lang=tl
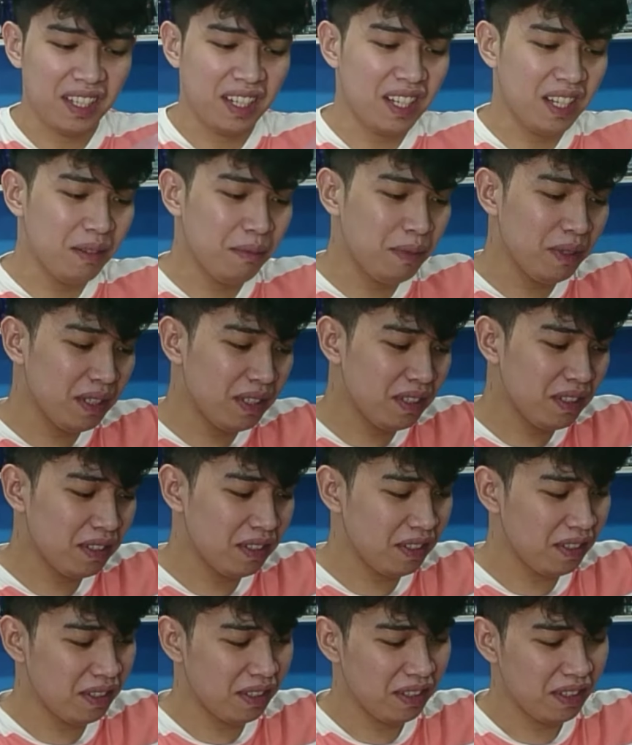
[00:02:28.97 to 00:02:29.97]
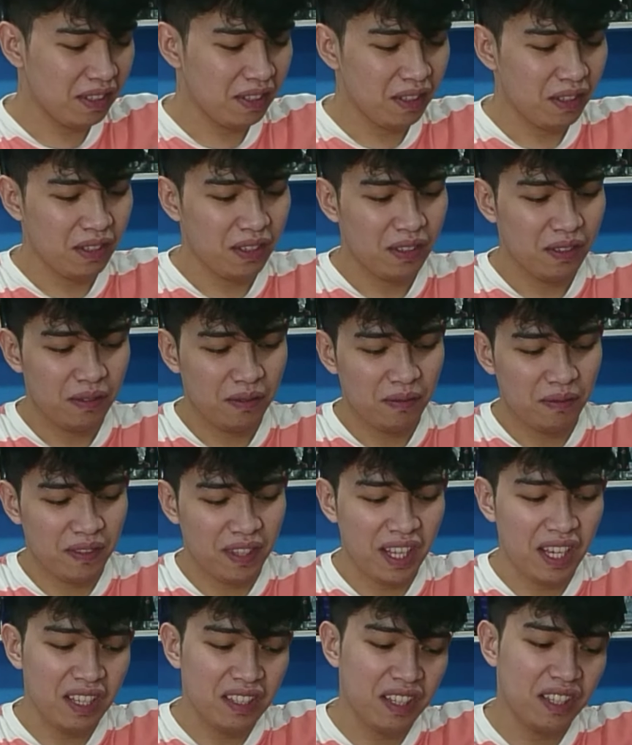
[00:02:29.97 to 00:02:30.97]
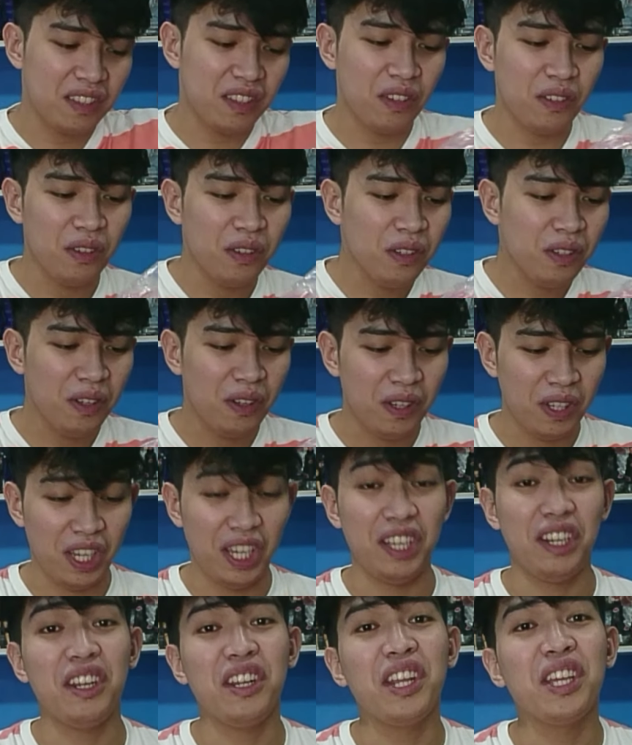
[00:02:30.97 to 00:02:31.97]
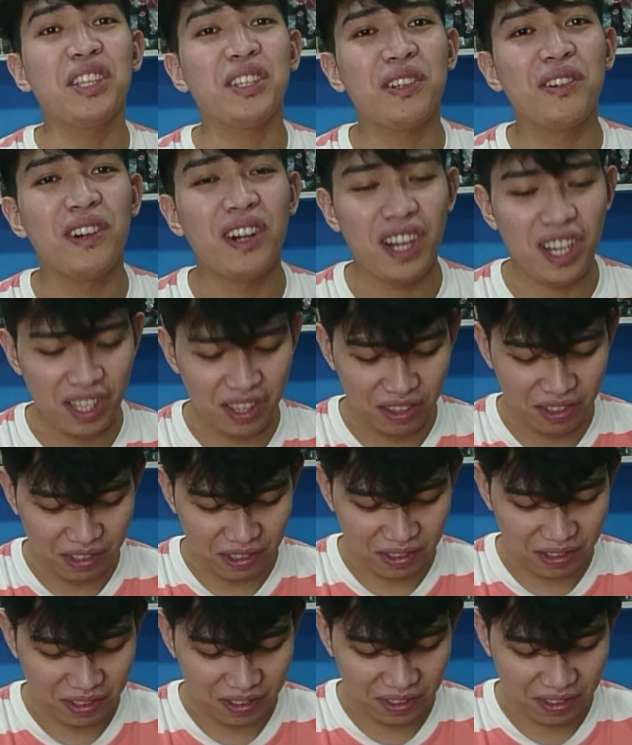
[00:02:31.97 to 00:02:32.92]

Grabe. Na-excite ako. I-rate ko nga to.